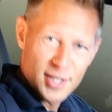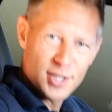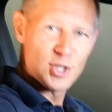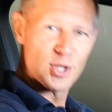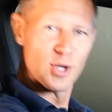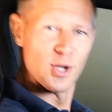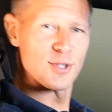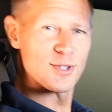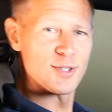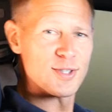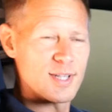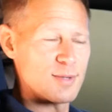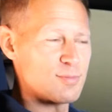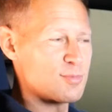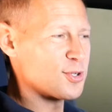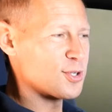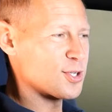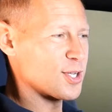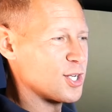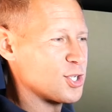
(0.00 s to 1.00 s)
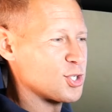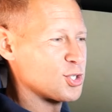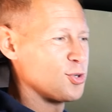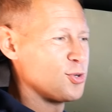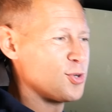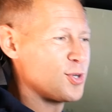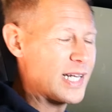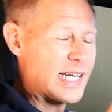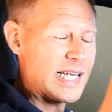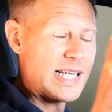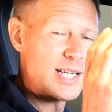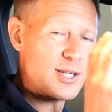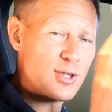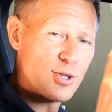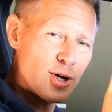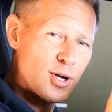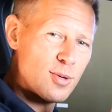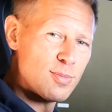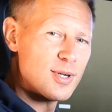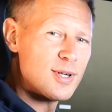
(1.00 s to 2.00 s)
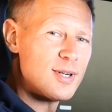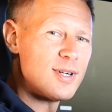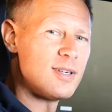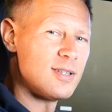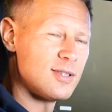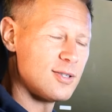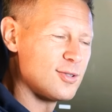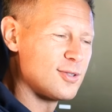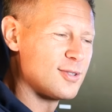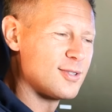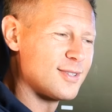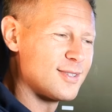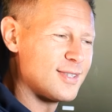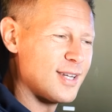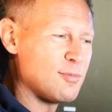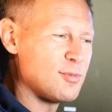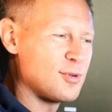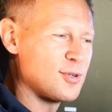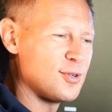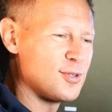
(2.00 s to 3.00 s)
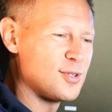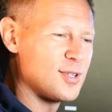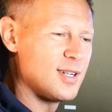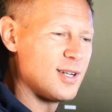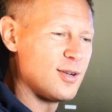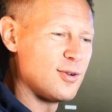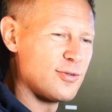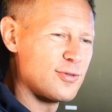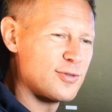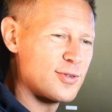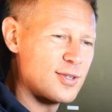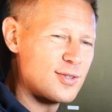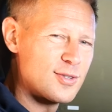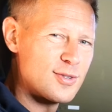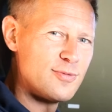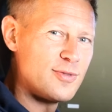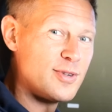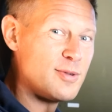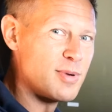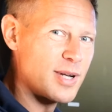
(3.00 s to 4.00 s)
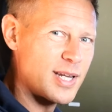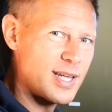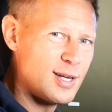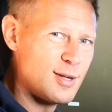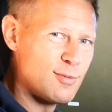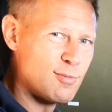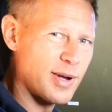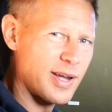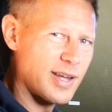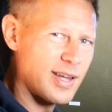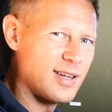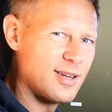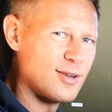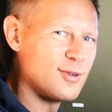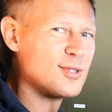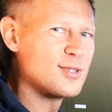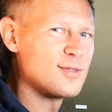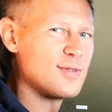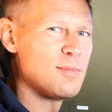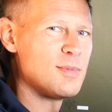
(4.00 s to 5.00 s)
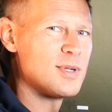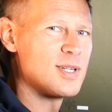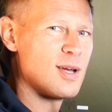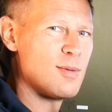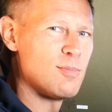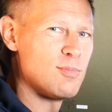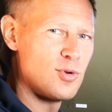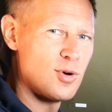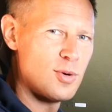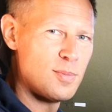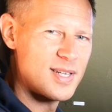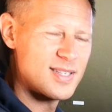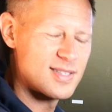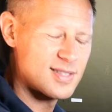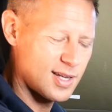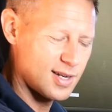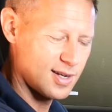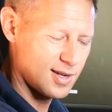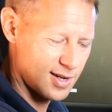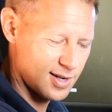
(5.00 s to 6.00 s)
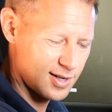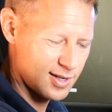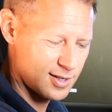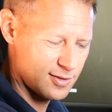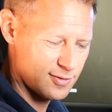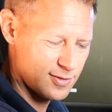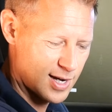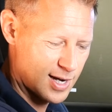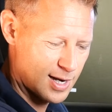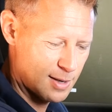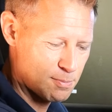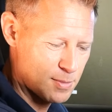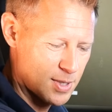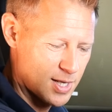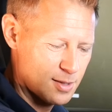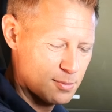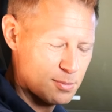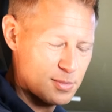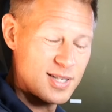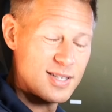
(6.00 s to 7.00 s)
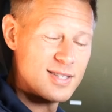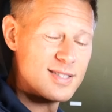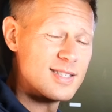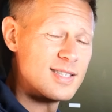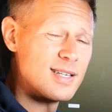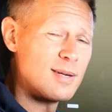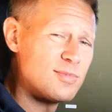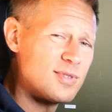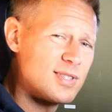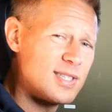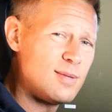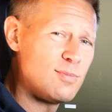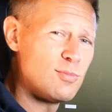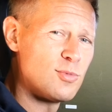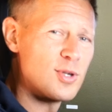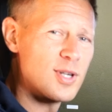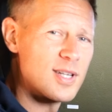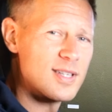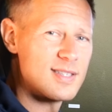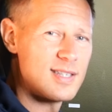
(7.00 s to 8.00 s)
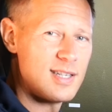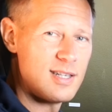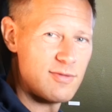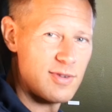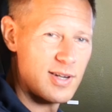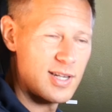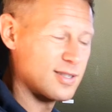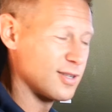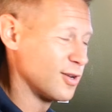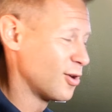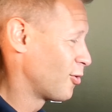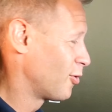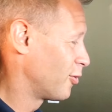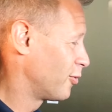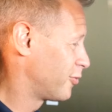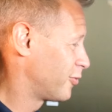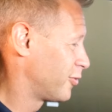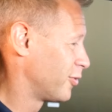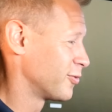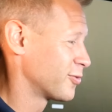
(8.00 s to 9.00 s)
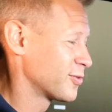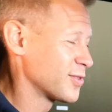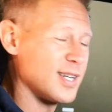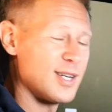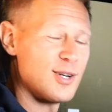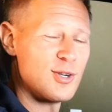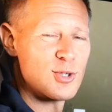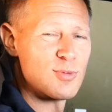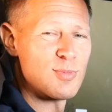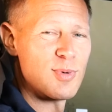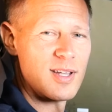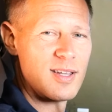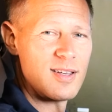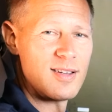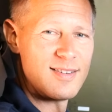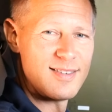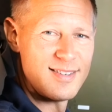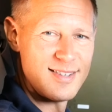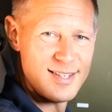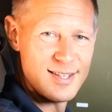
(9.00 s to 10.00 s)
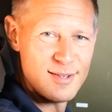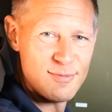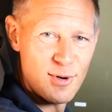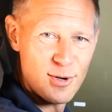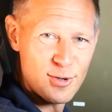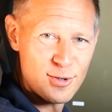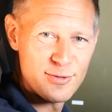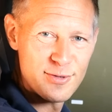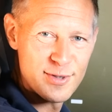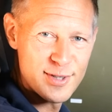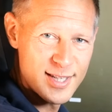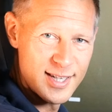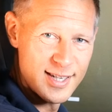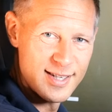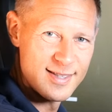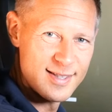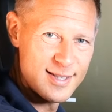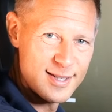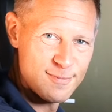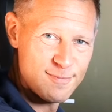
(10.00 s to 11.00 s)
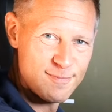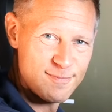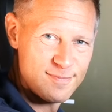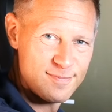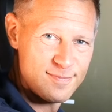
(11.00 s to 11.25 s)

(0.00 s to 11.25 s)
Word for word: wieder geschlossen, gibt euch einen schönen Klangkörper und damit könnt ihr die Luft zum Vibrieren bringen. Und zwar mit der Burmesteranlage, die wir haben, mit insgesamt 710 Watt und 15 Lautsprechern, die hier im Auto verteilt sind.